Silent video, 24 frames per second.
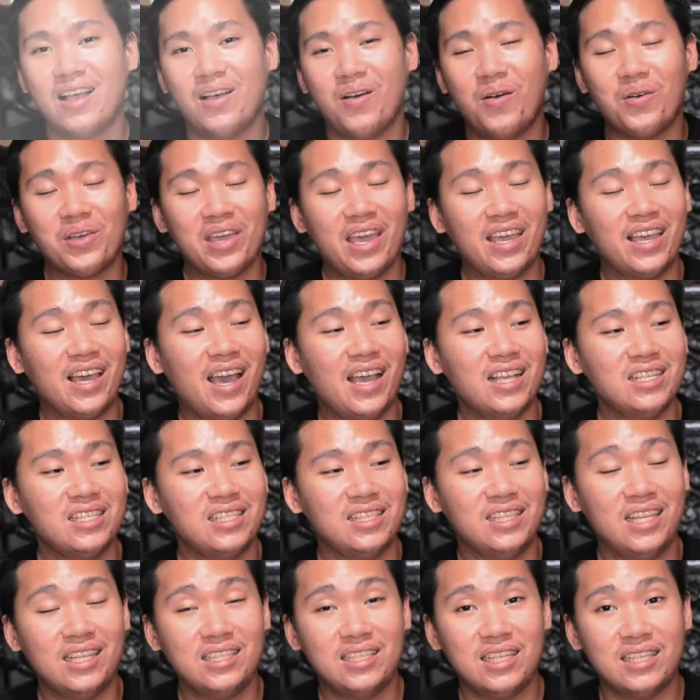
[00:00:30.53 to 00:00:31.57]
Okay guys,
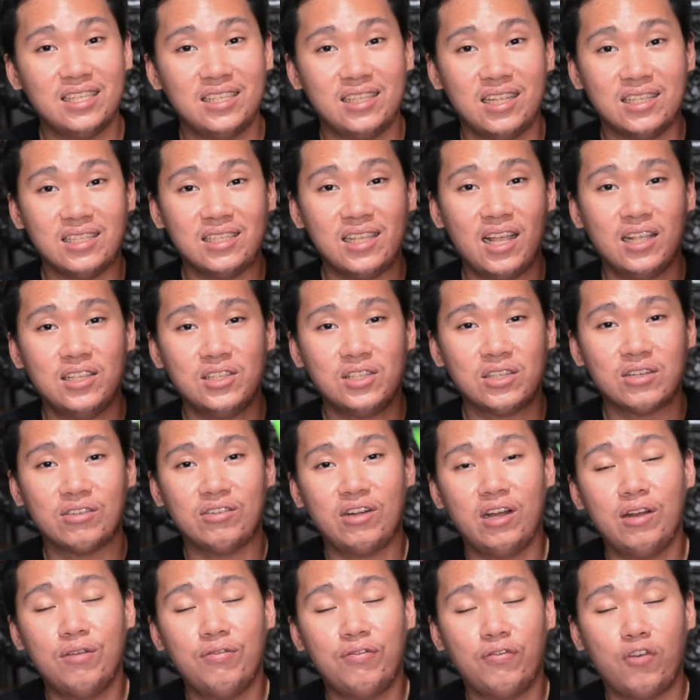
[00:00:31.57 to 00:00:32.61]
this is the
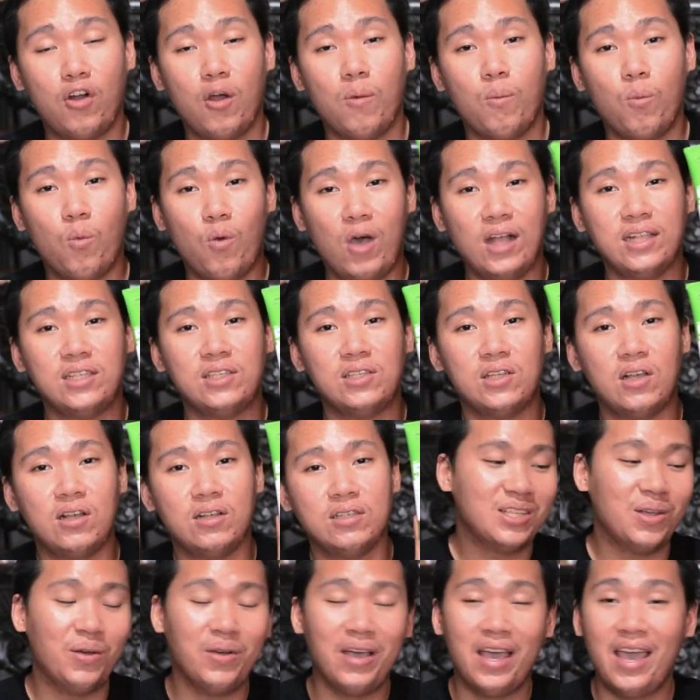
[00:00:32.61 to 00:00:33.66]
sunscreen from
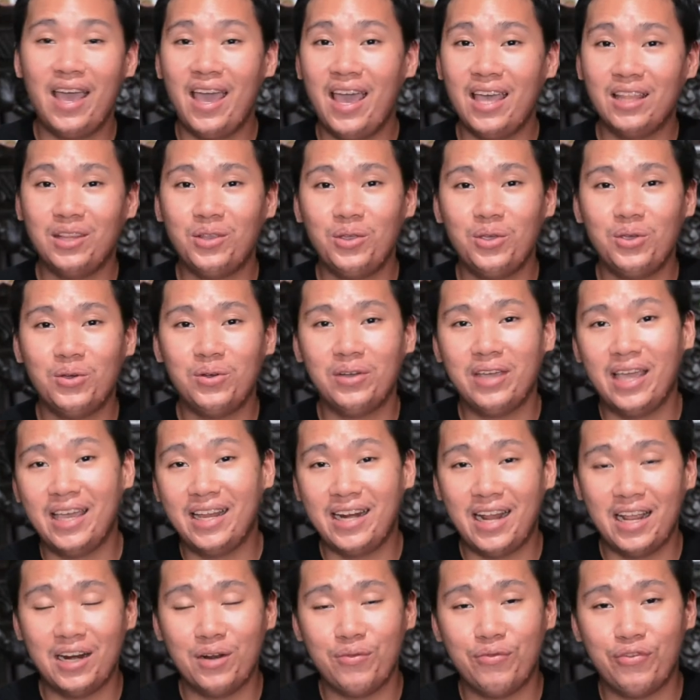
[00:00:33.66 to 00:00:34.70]
Watsons. So, heto yung
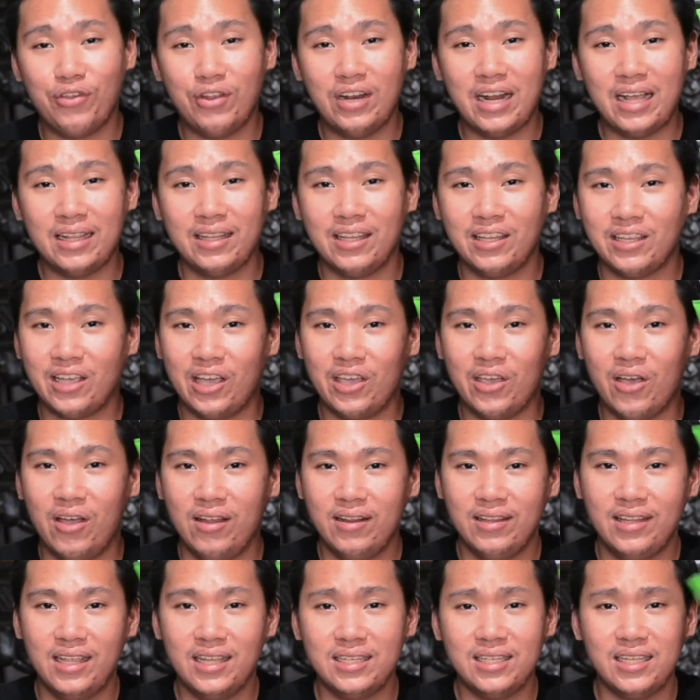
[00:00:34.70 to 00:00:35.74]
i-review natin
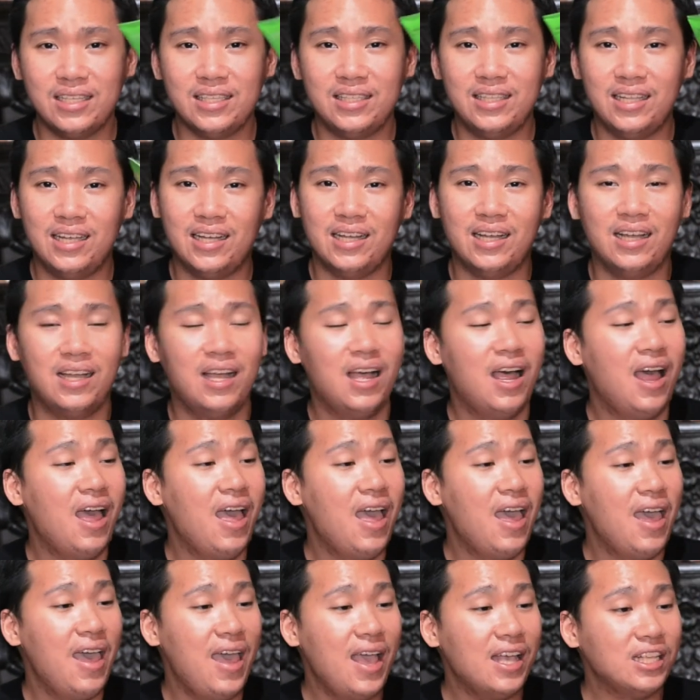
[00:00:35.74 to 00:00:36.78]
ngayon. This is the
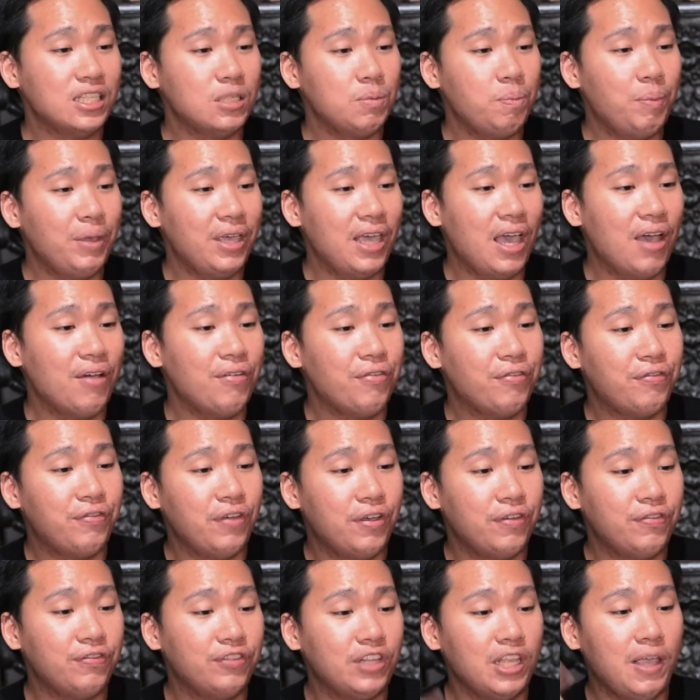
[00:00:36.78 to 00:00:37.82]
SPF
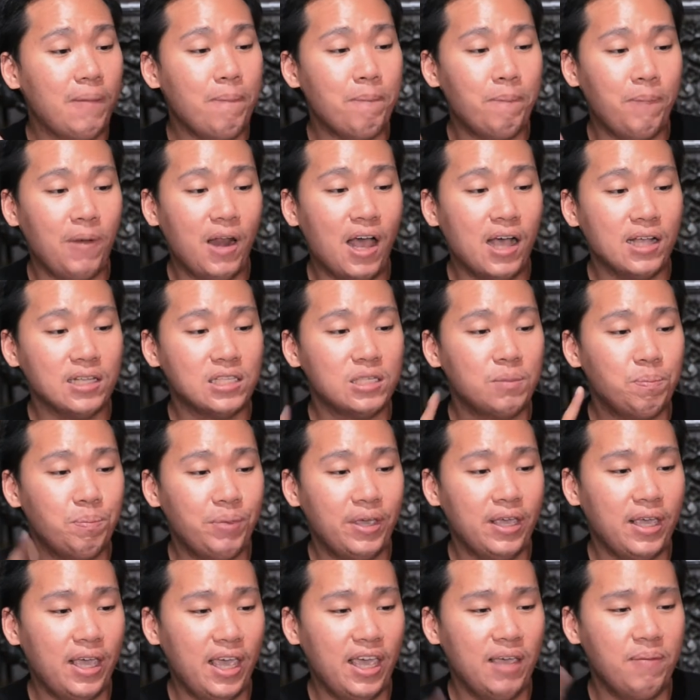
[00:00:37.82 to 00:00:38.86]
50 plus
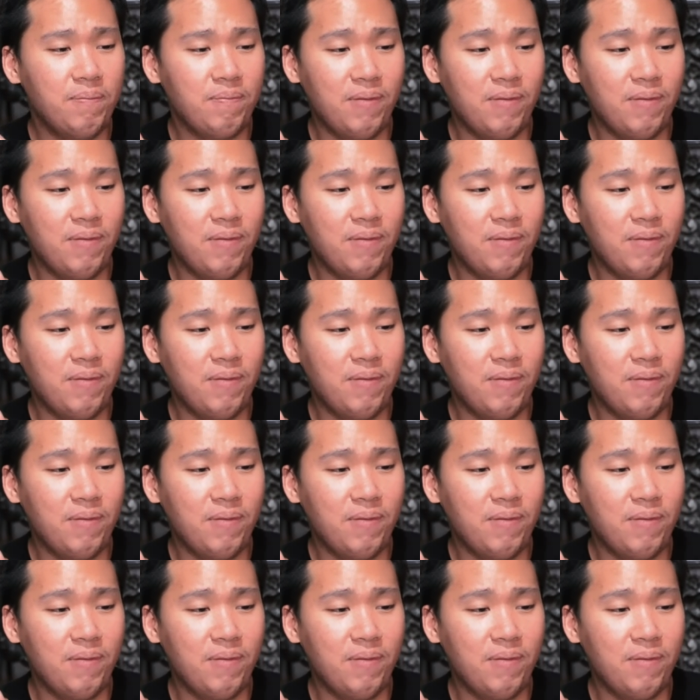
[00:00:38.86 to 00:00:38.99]
PA+++